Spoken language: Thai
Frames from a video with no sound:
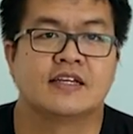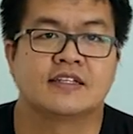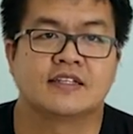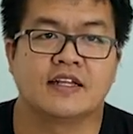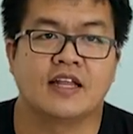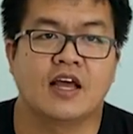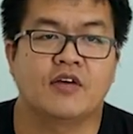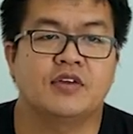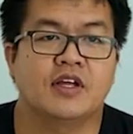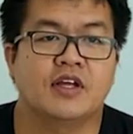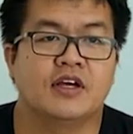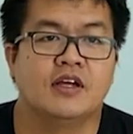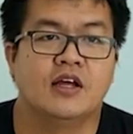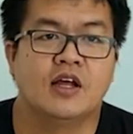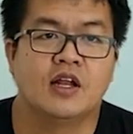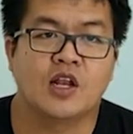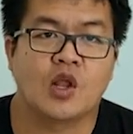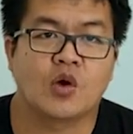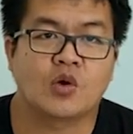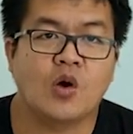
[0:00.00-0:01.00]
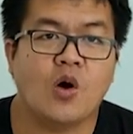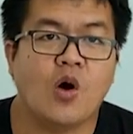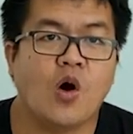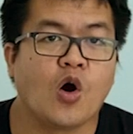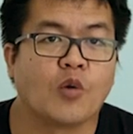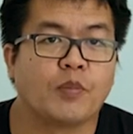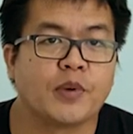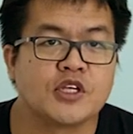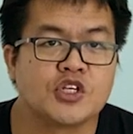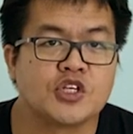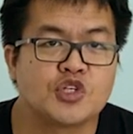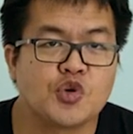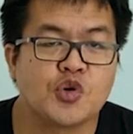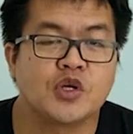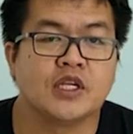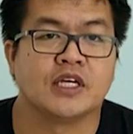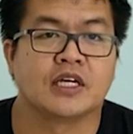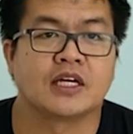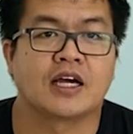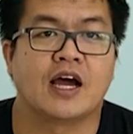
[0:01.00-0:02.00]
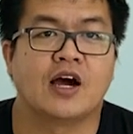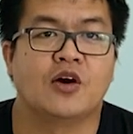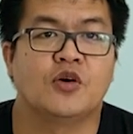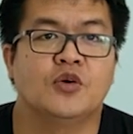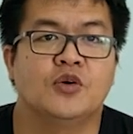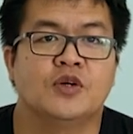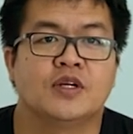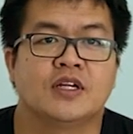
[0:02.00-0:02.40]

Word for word: เสร็จแล้วเนี่ยเราก็ออกไปช่วยเหลือเขา